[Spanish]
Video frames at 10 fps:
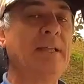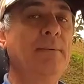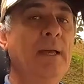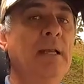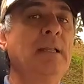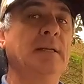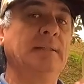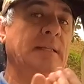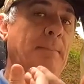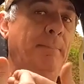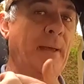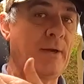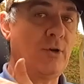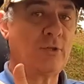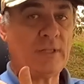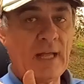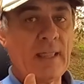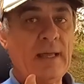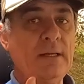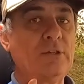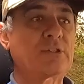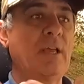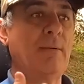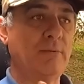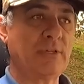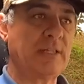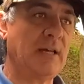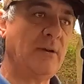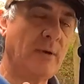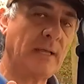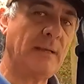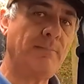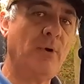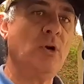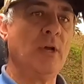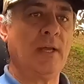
nivel de pernoctada, o sea, vamos a tener un equipo